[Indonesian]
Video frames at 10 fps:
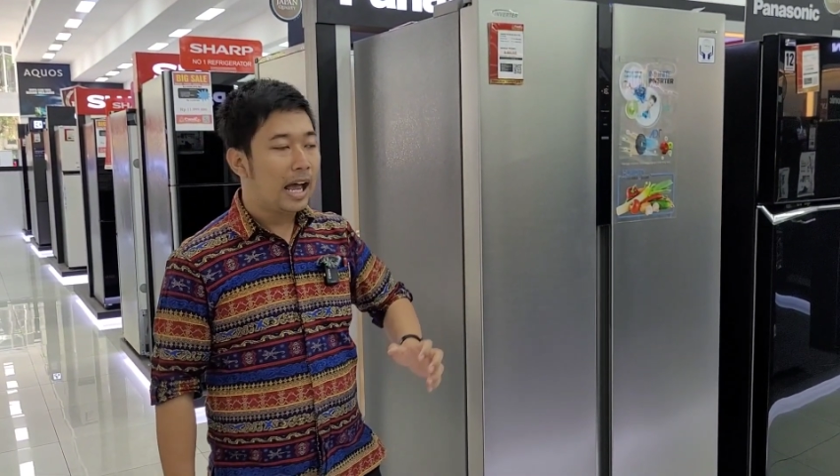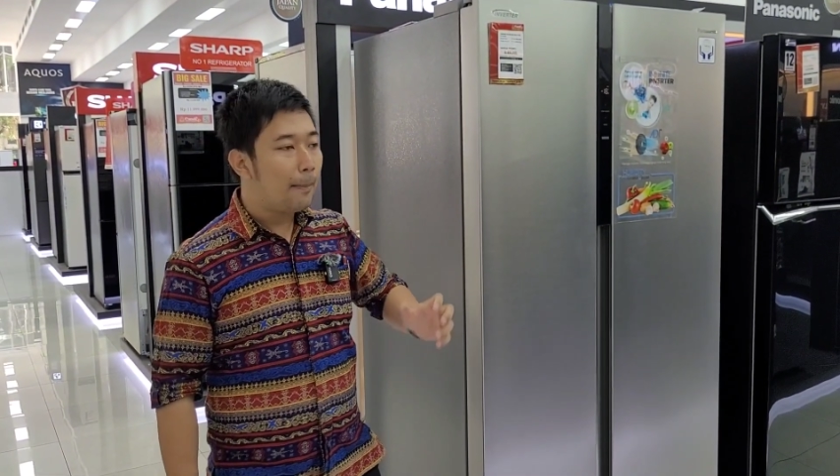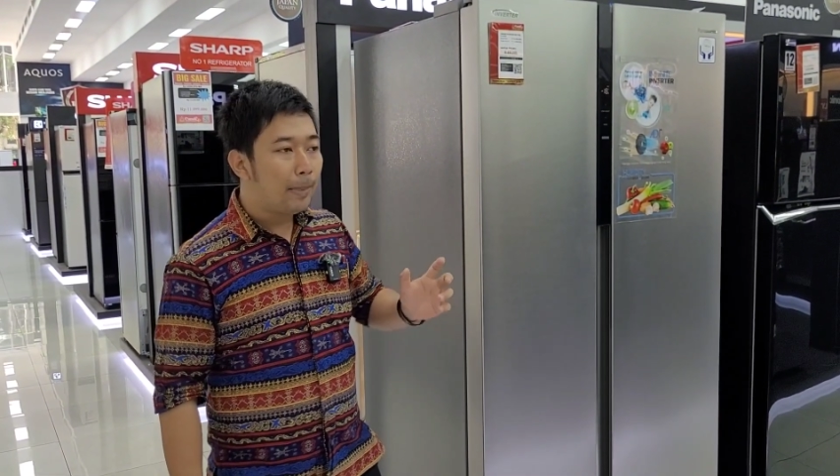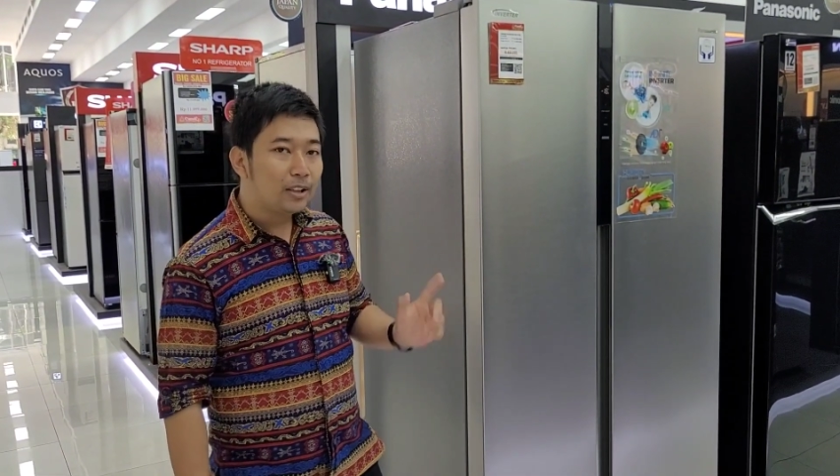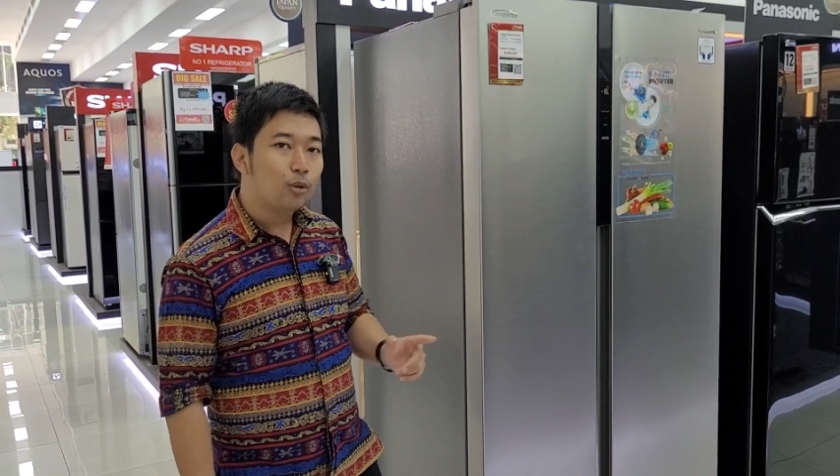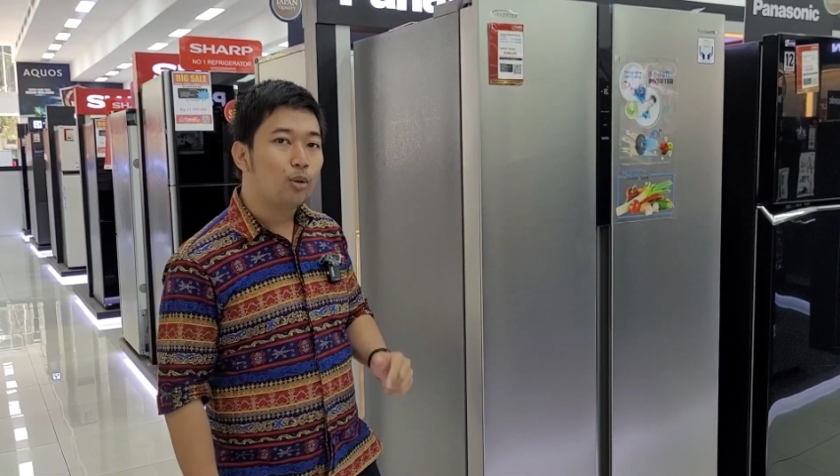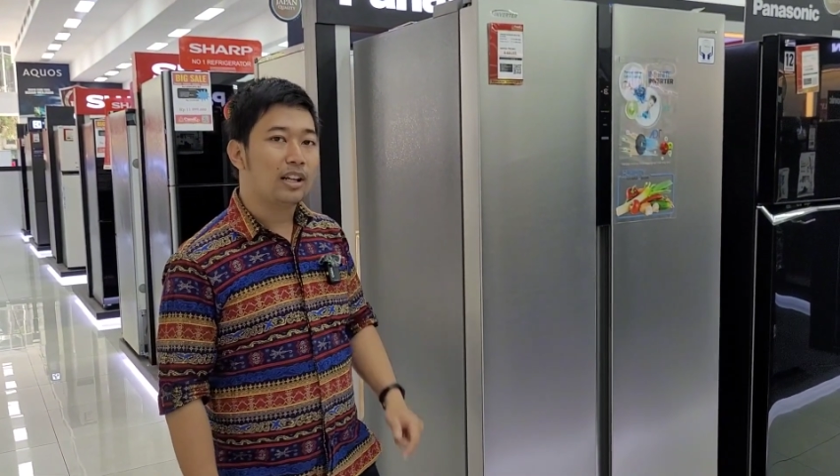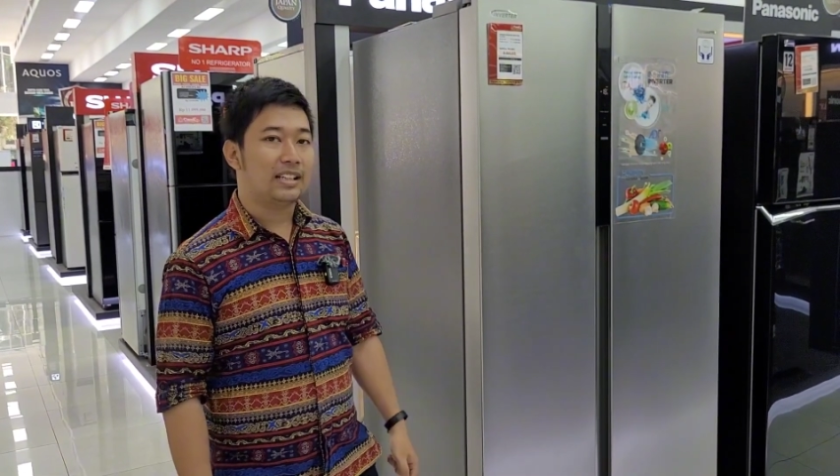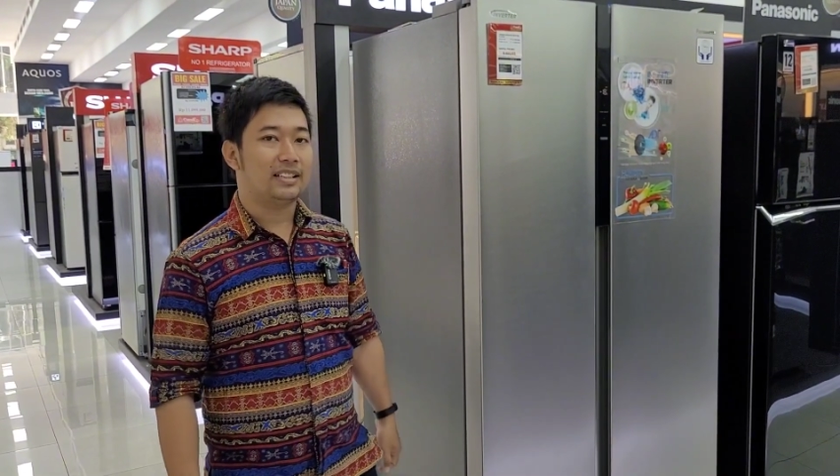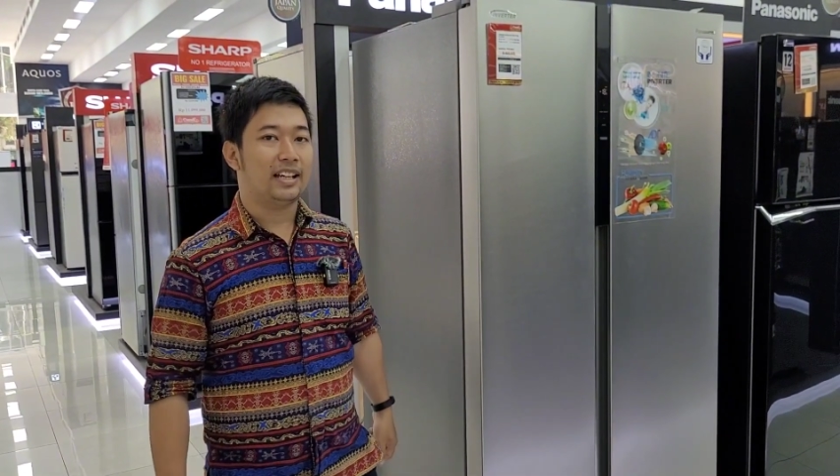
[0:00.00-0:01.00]
Apa tuh
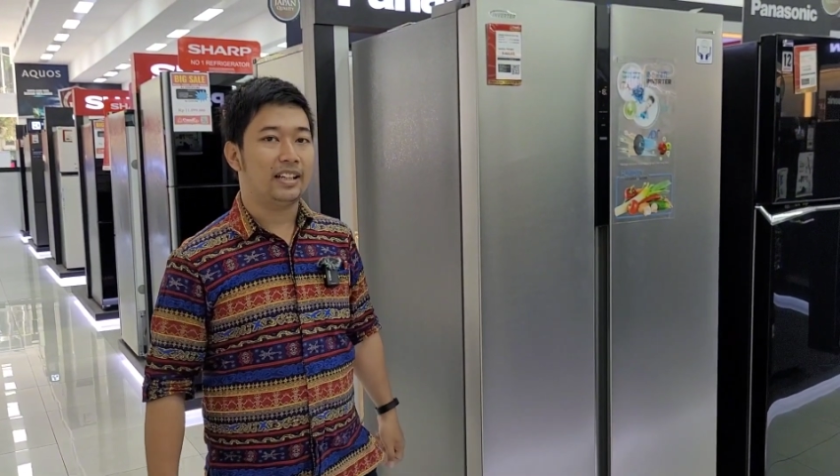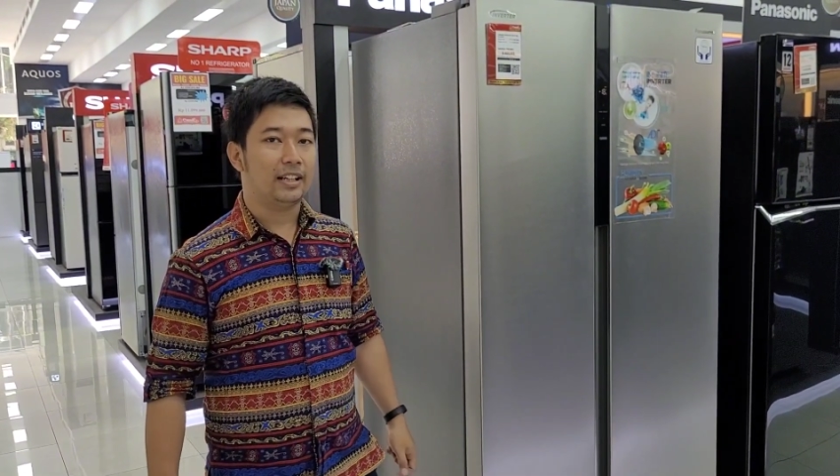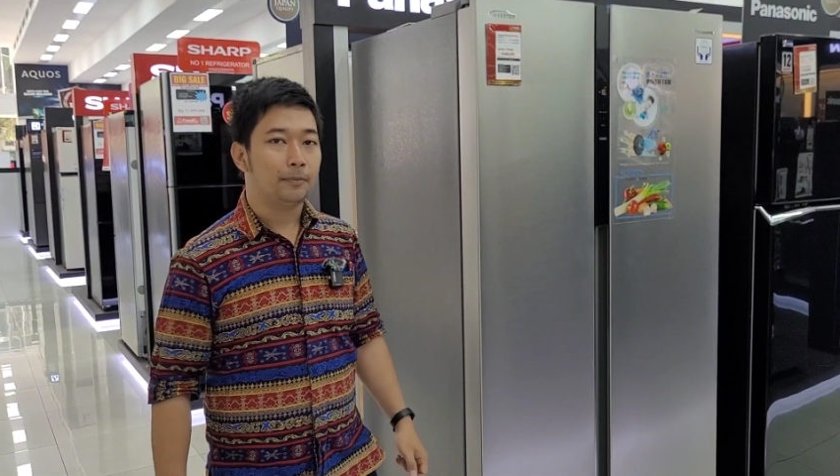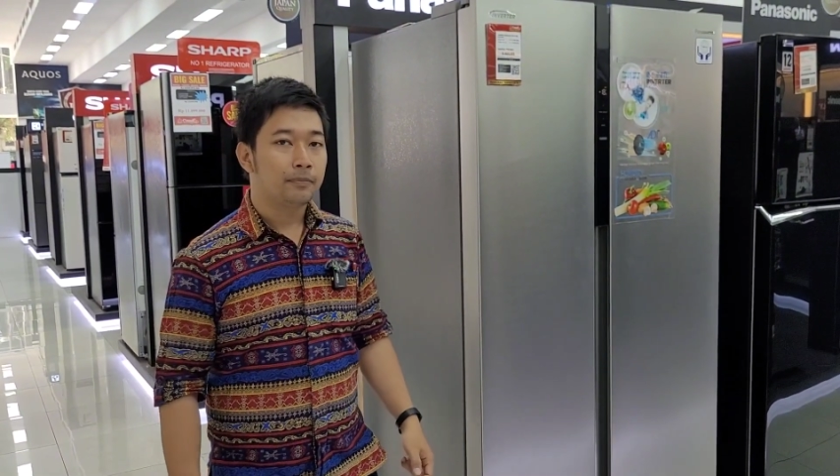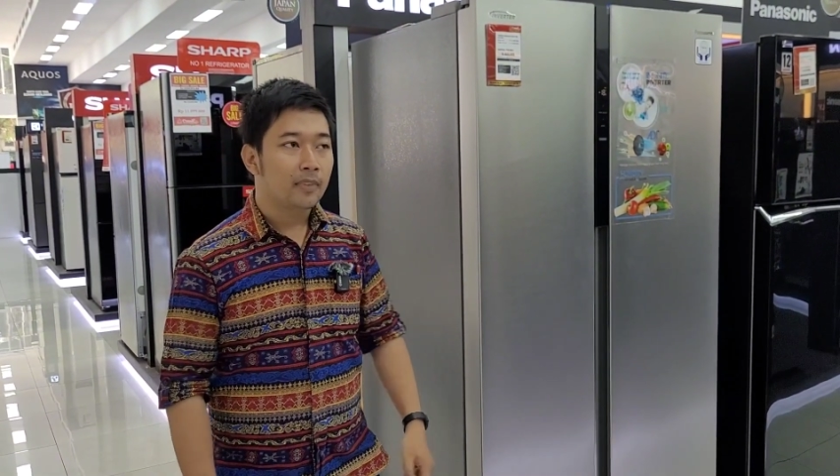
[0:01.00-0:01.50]
kulkasnya ini?